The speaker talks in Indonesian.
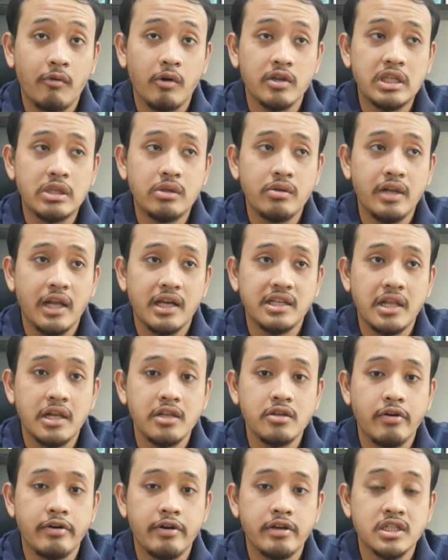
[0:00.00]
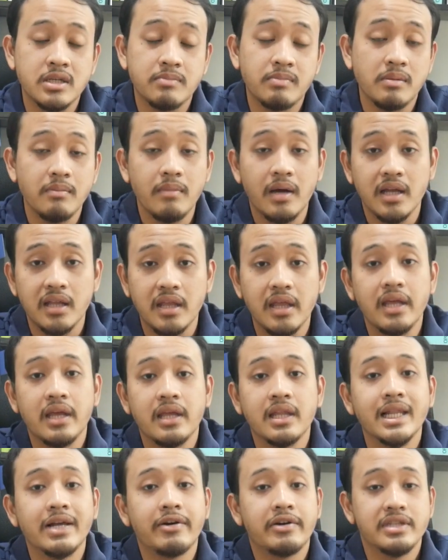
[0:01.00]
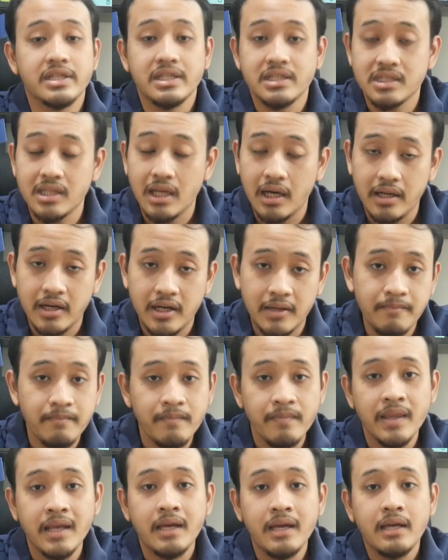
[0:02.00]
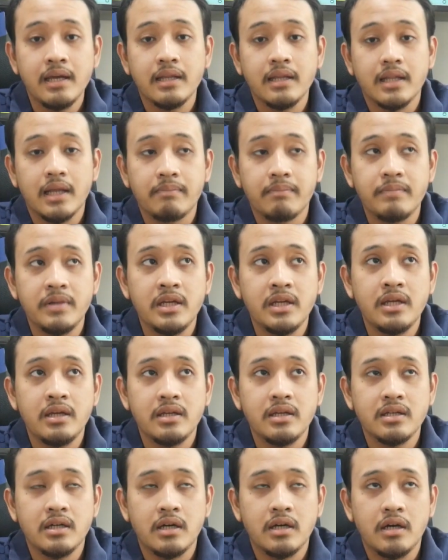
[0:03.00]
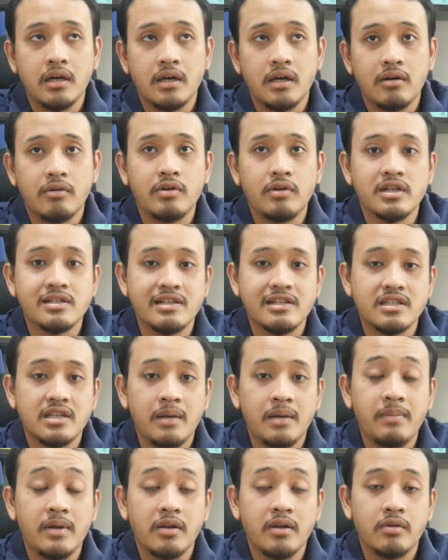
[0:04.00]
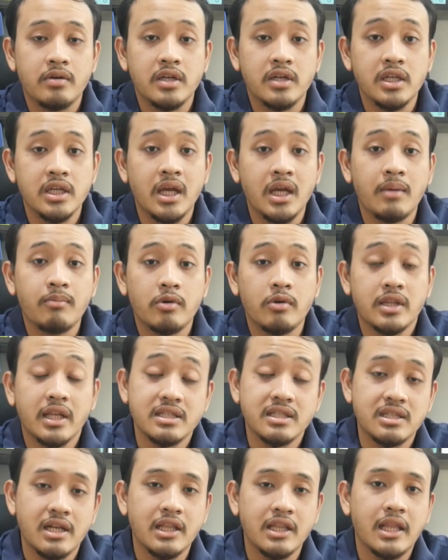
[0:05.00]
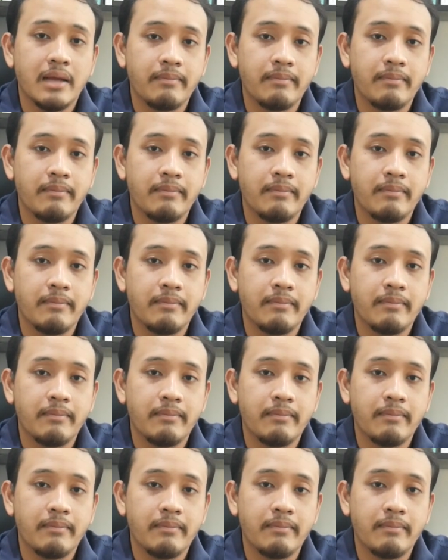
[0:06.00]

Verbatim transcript: Waktu itu Nextren juga udah sempet bagiin lewat Instagram, tapi uh, udah selesai periodenya yang buat Nextren.